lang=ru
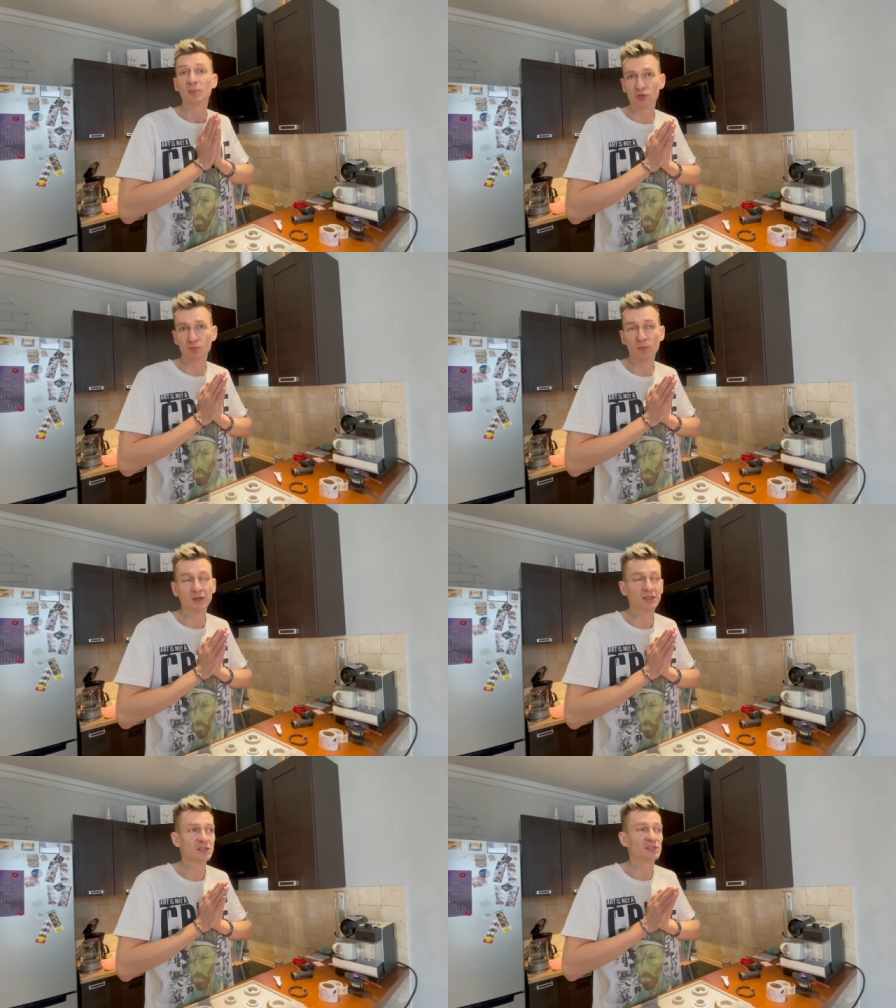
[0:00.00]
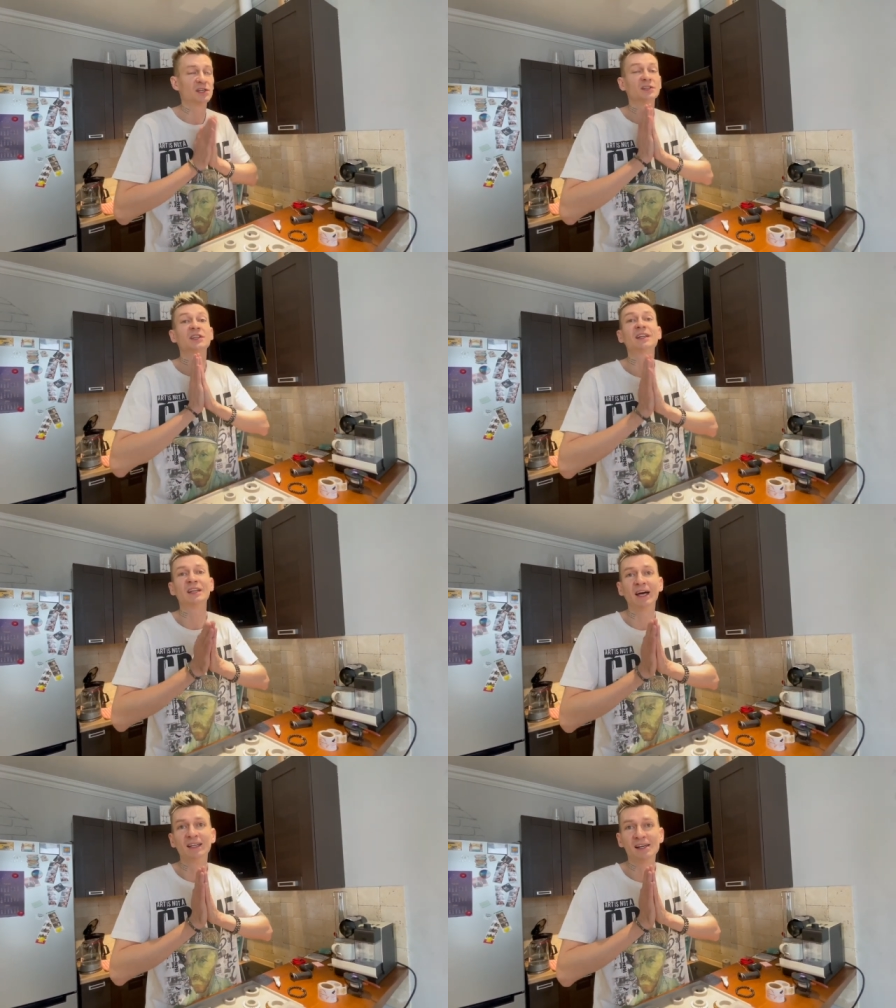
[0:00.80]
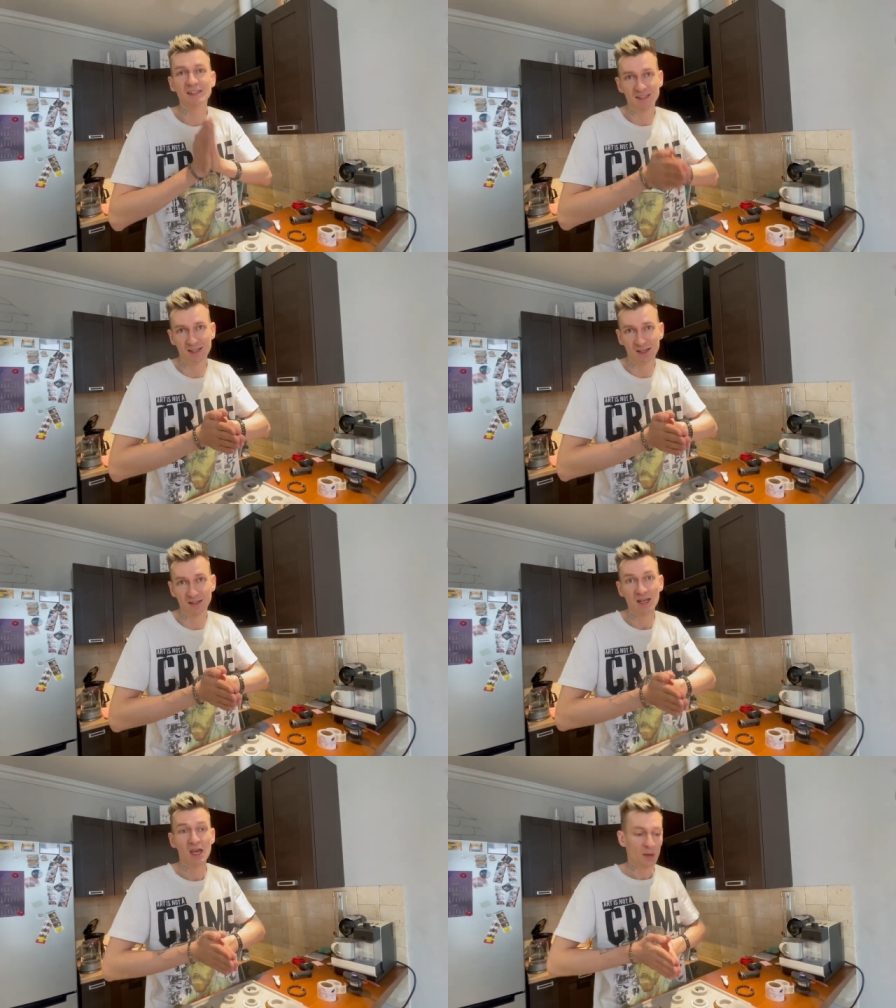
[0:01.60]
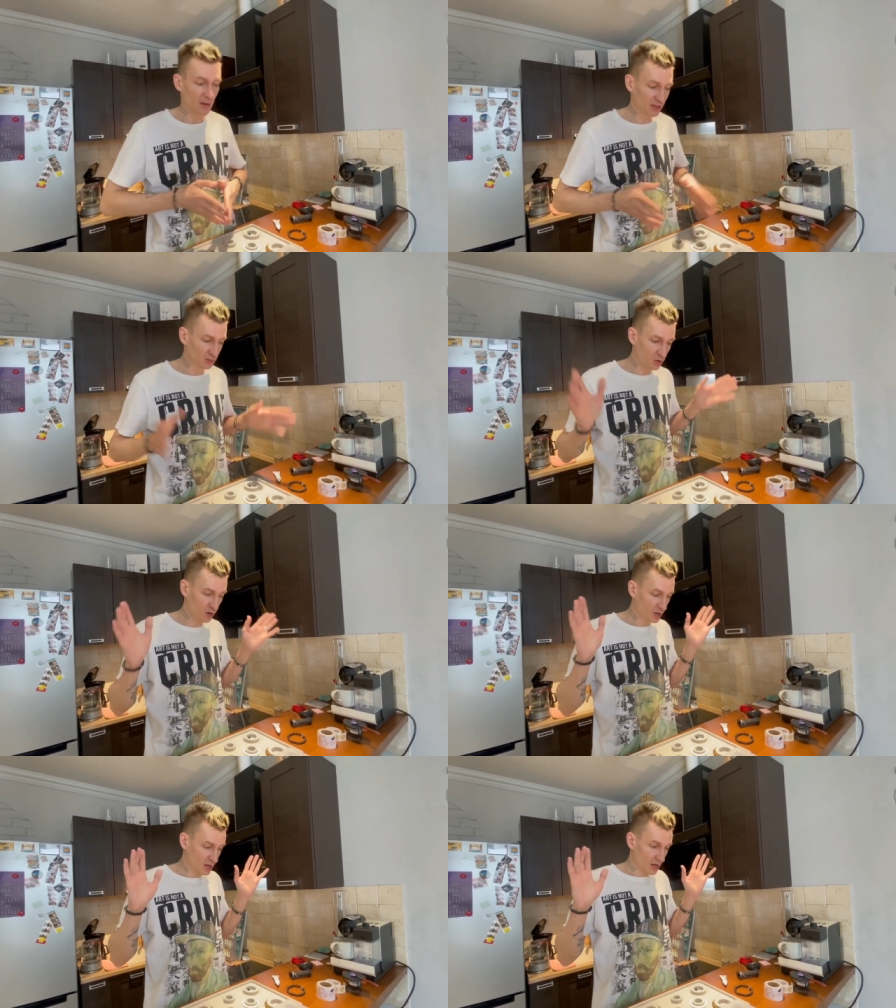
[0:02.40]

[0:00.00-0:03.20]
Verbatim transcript: Почему бы это не сделать? Это надо сделать. Поэтому